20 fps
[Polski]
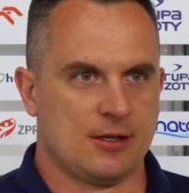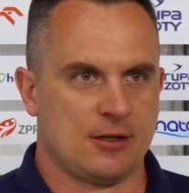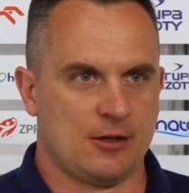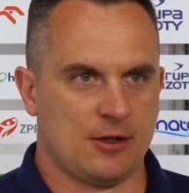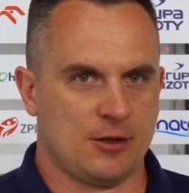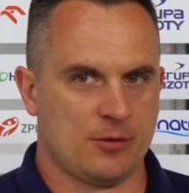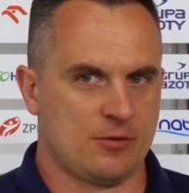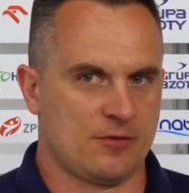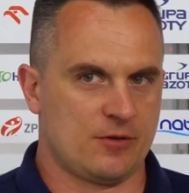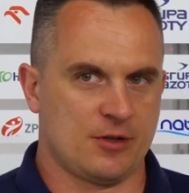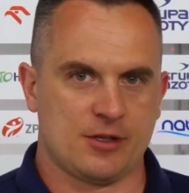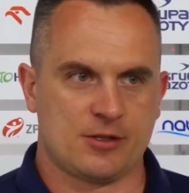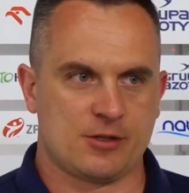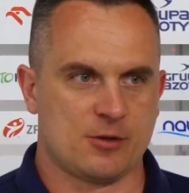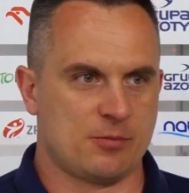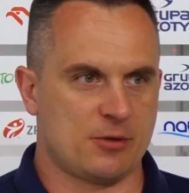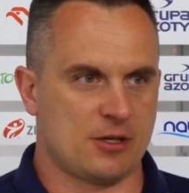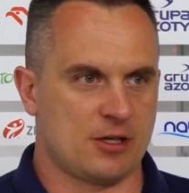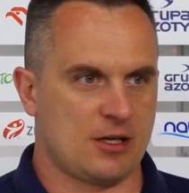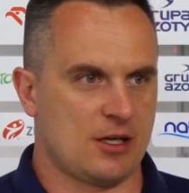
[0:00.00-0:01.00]
No i mówię,
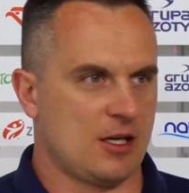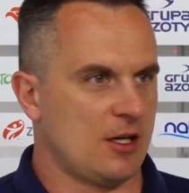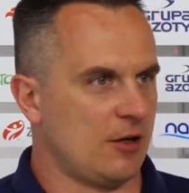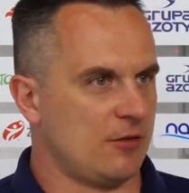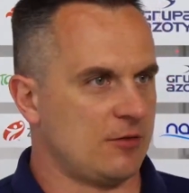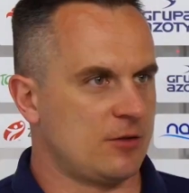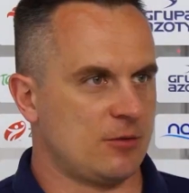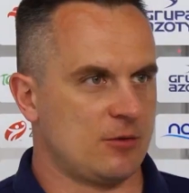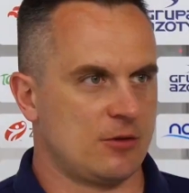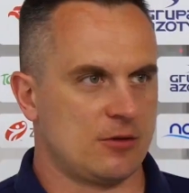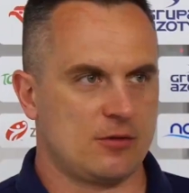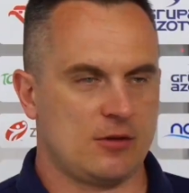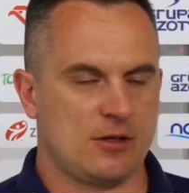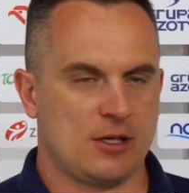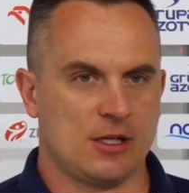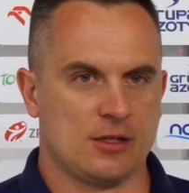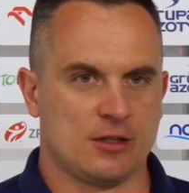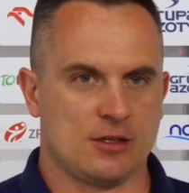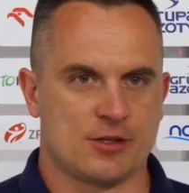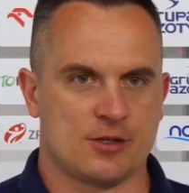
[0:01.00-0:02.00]
super grają w tym roku
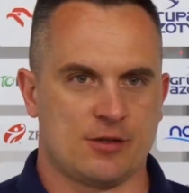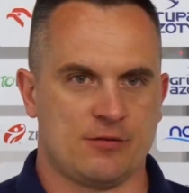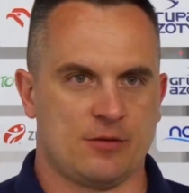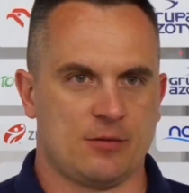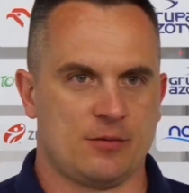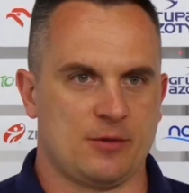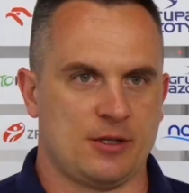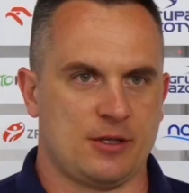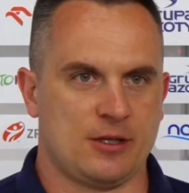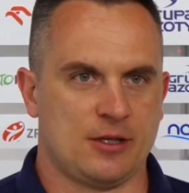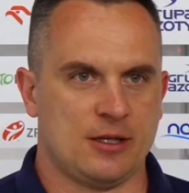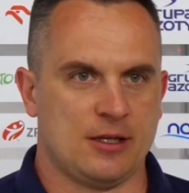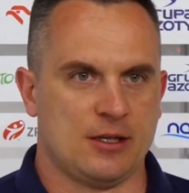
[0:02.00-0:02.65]
kalendarzowym i,